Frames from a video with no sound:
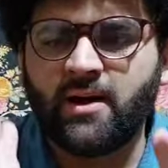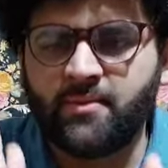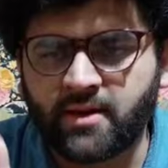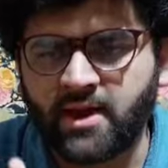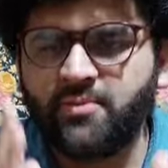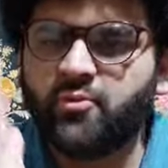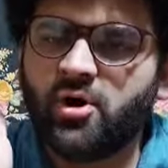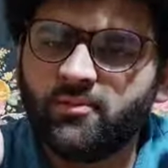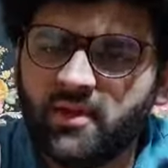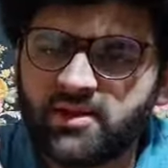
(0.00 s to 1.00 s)
आप रेड
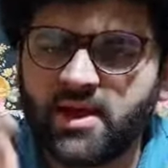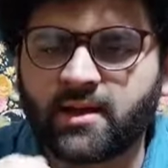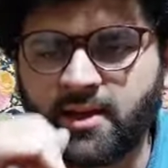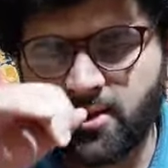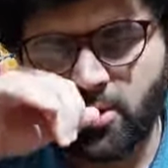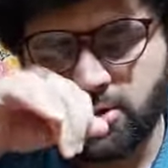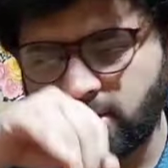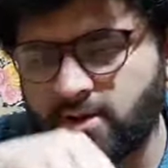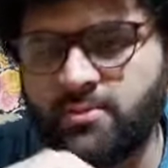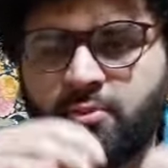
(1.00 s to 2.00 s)
बॉल में जाके कॉन्स्टेंटली